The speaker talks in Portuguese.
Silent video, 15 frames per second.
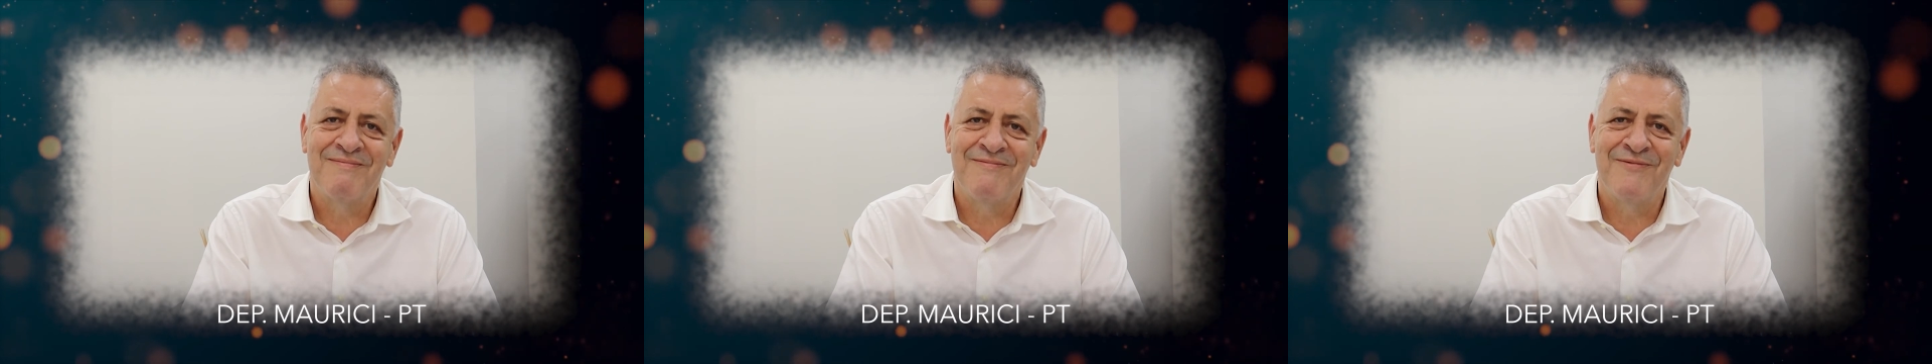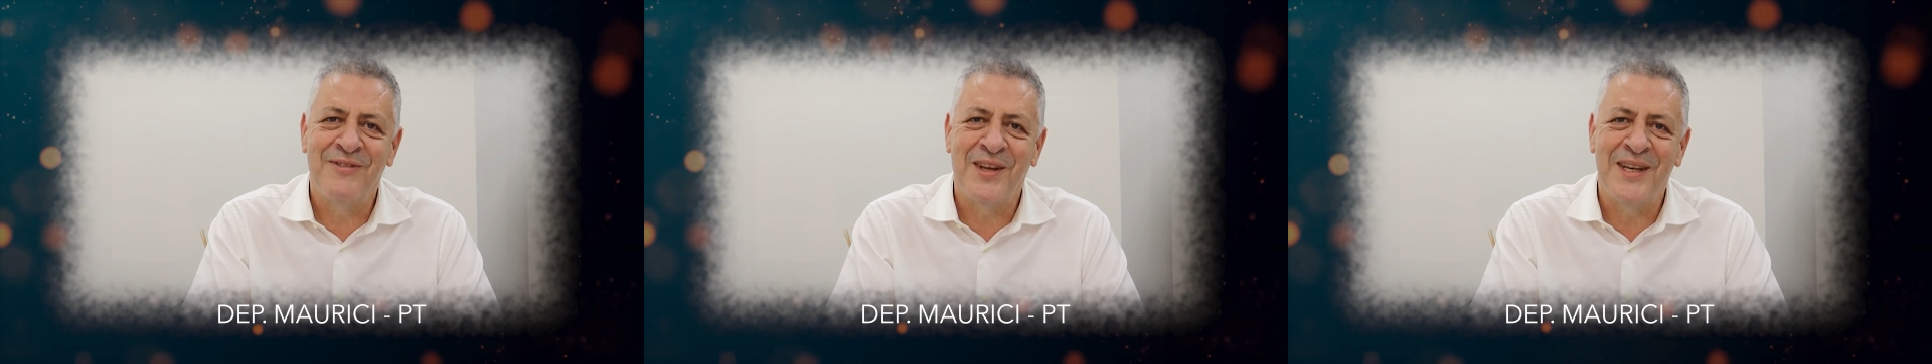
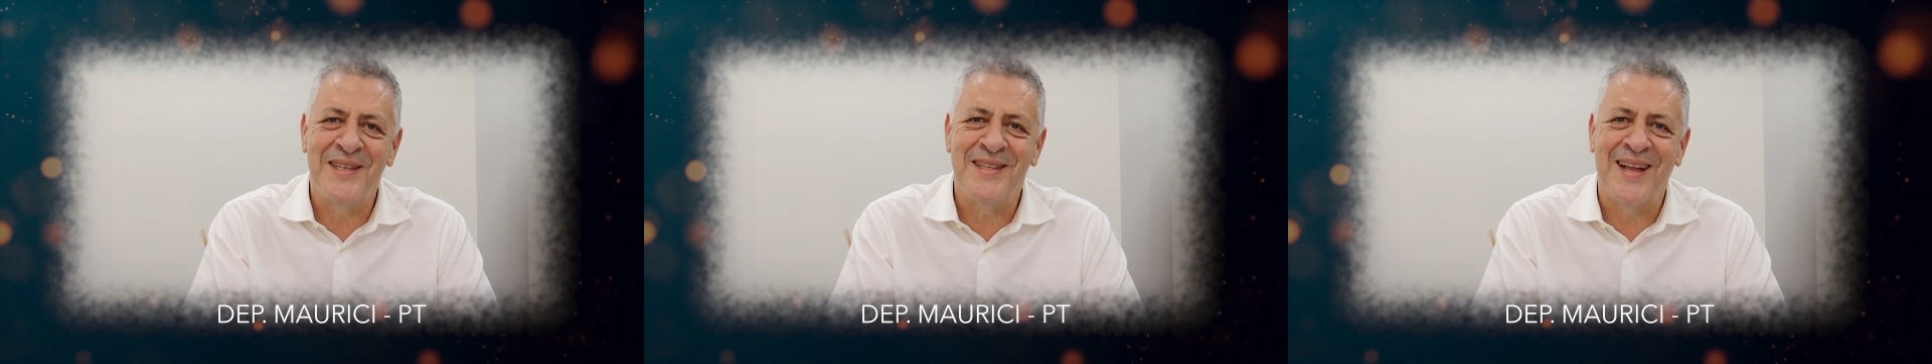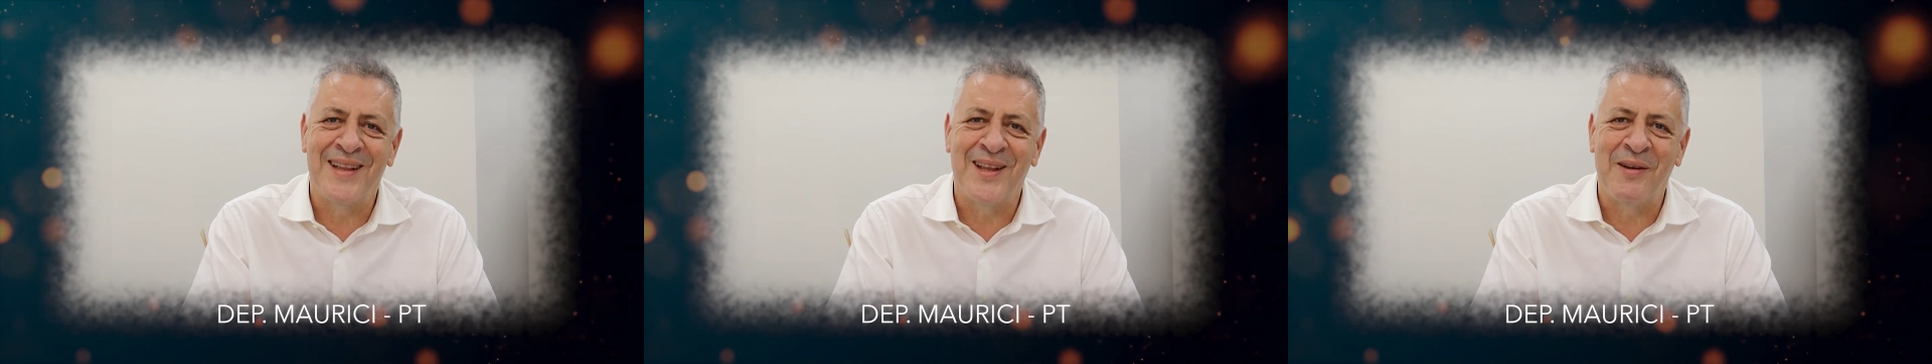Um
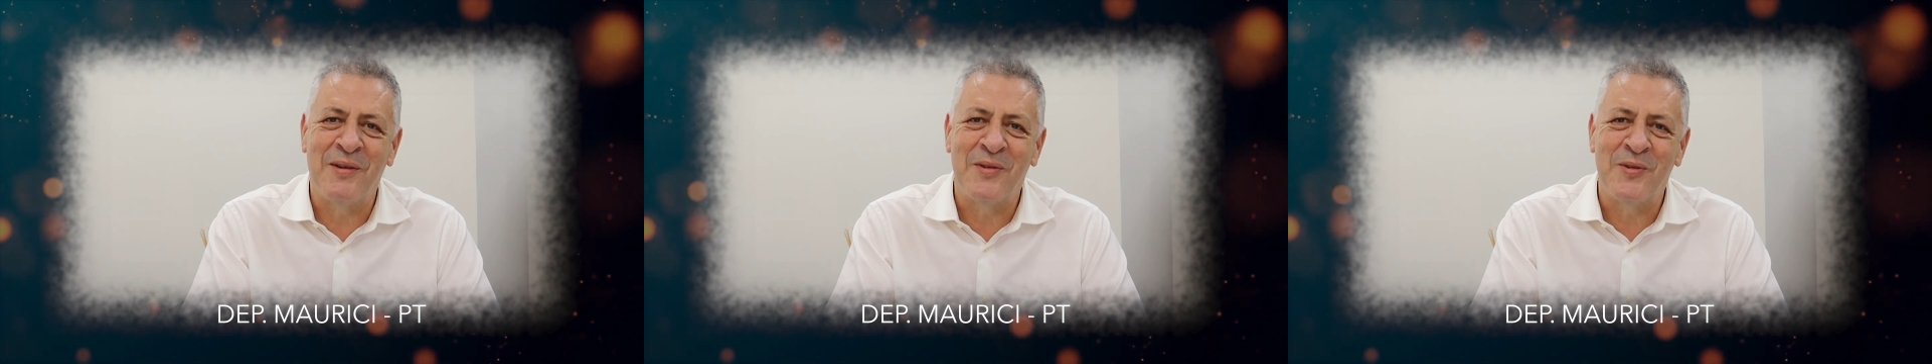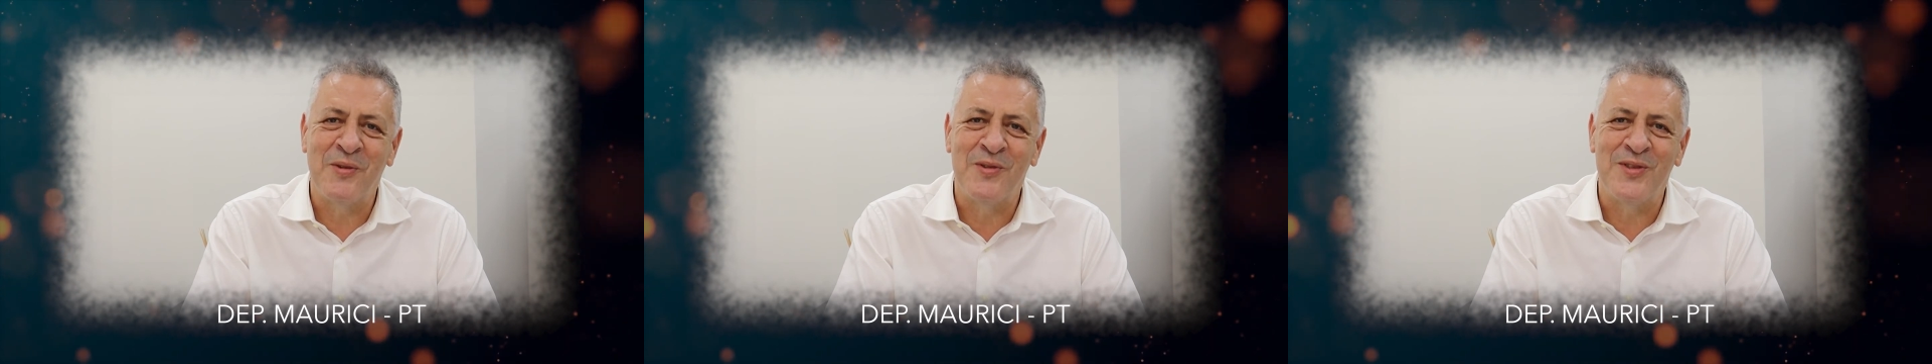Feliz Natal
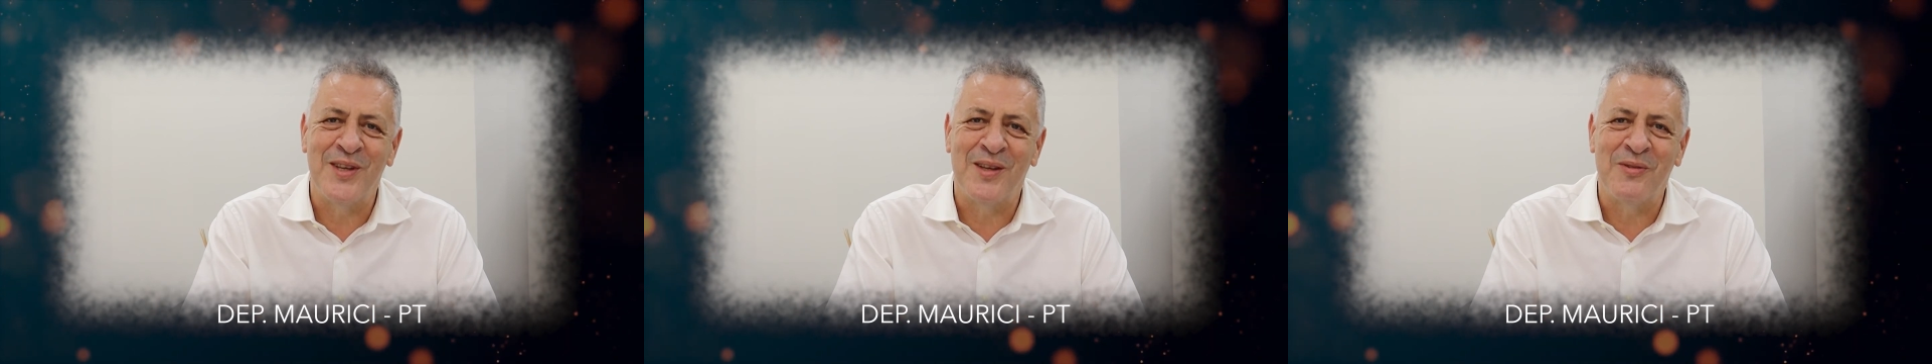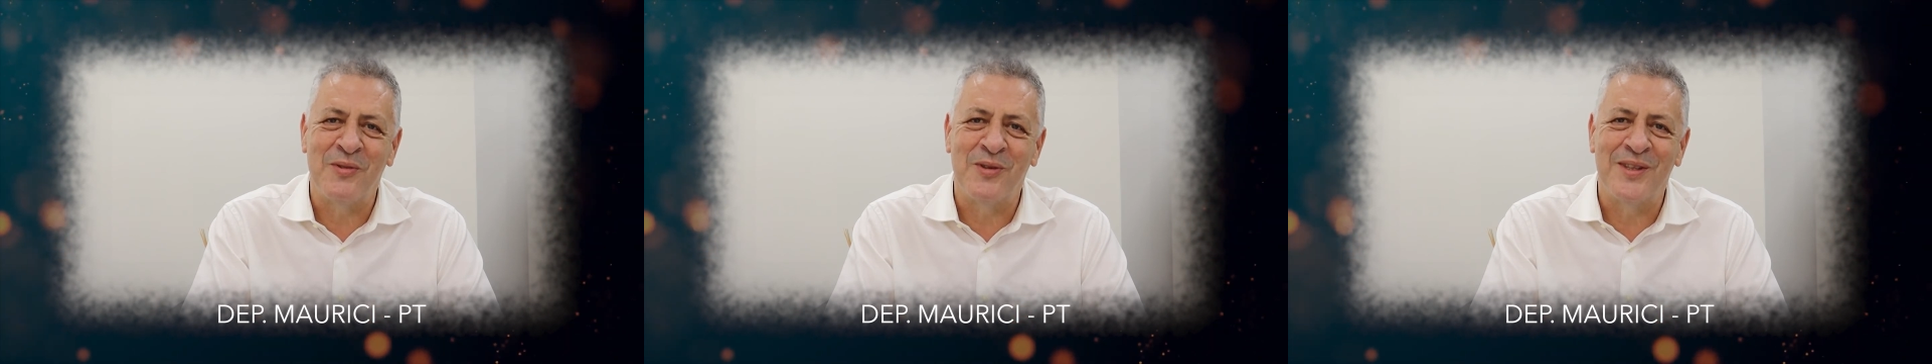a todos
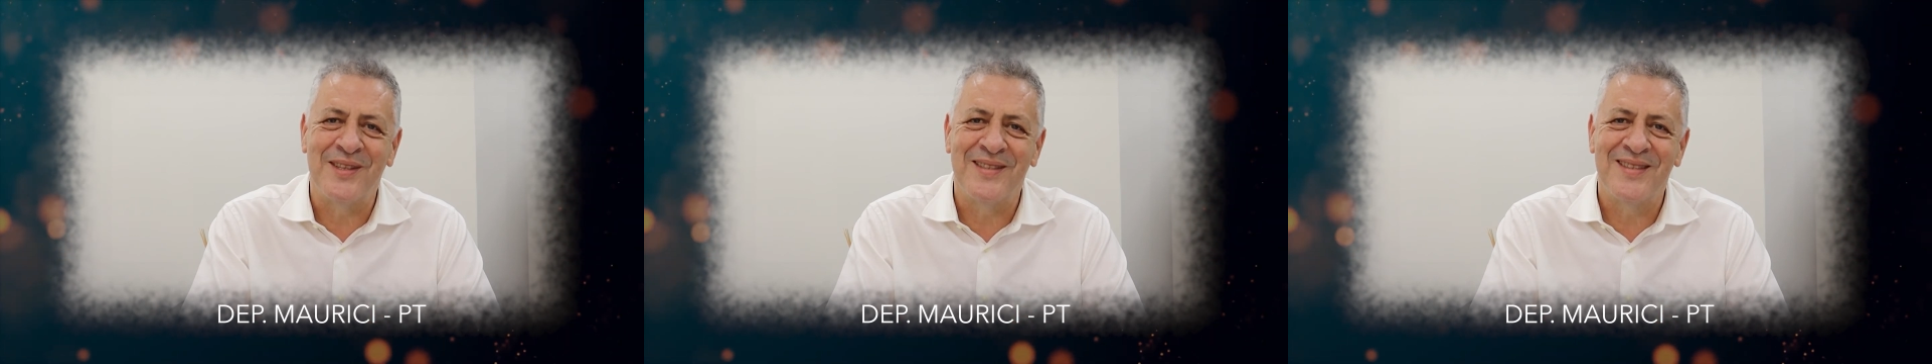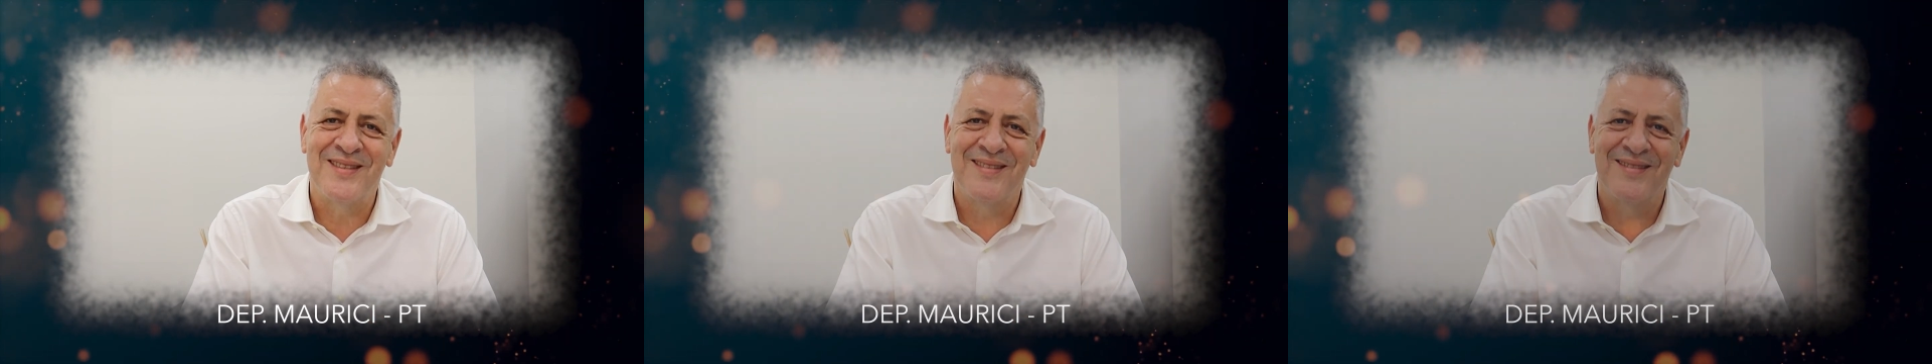e a
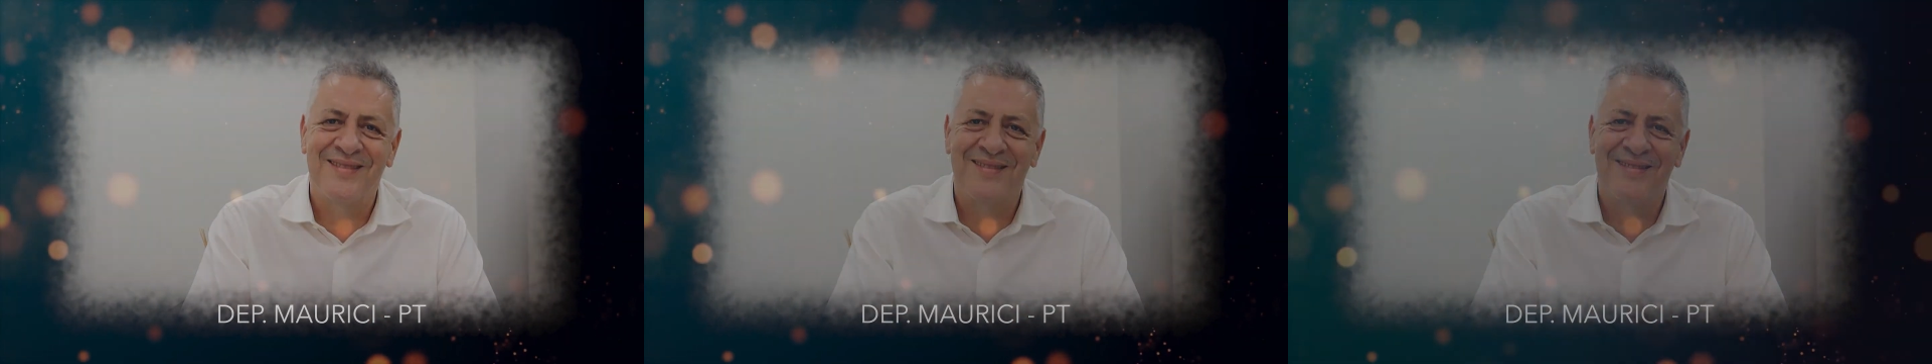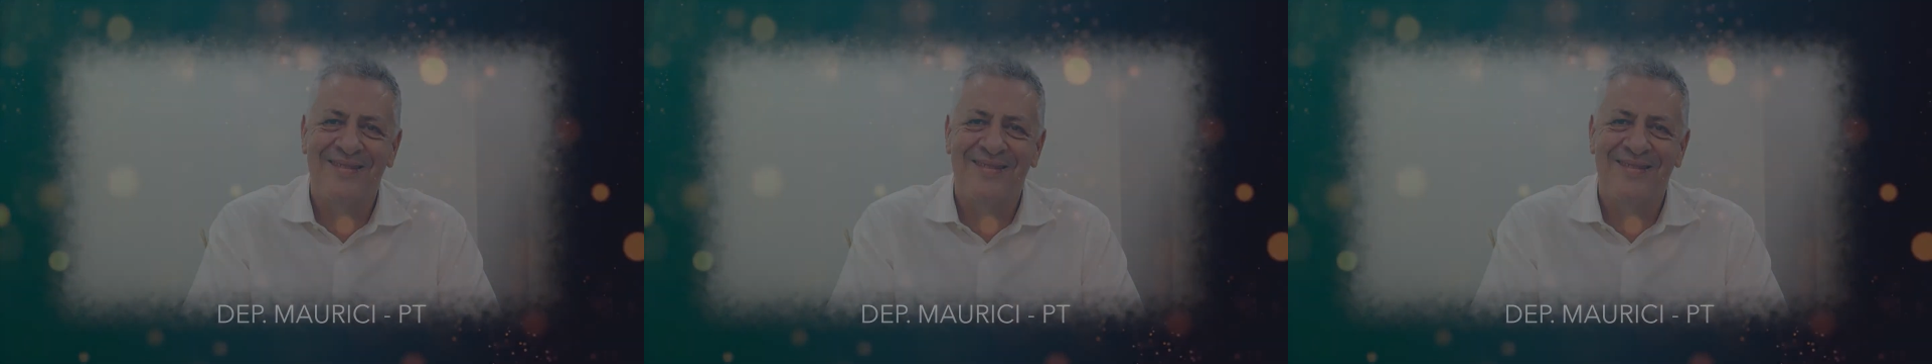todas.